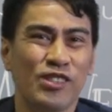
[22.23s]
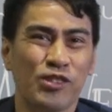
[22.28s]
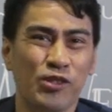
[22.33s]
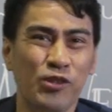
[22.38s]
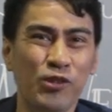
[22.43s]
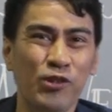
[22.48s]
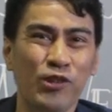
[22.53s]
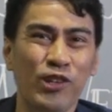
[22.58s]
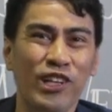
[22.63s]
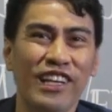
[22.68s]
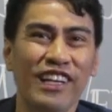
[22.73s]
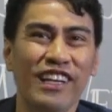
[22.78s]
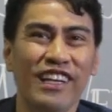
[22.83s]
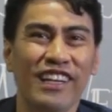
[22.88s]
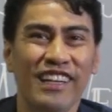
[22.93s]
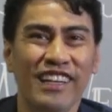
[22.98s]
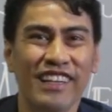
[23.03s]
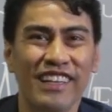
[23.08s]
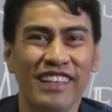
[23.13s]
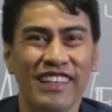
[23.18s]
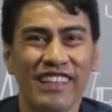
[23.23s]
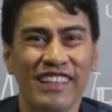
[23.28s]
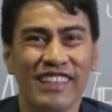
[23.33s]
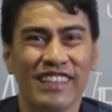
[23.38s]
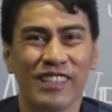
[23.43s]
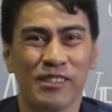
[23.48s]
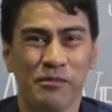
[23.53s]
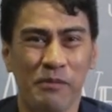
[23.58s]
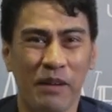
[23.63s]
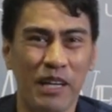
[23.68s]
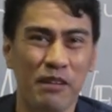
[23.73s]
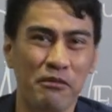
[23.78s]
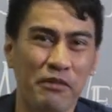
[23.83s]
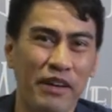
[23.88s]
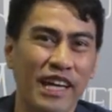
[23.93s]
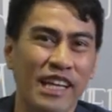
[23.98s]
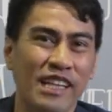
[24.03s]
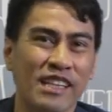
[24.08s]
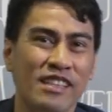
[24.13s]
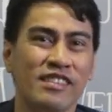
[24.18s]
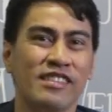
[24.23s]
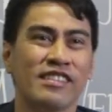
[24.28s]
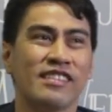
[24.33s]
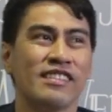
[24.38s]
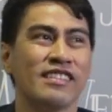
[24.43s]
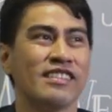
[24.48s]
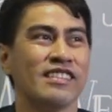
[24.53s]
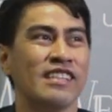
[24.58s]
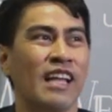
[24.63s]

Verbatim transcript: school, mga events,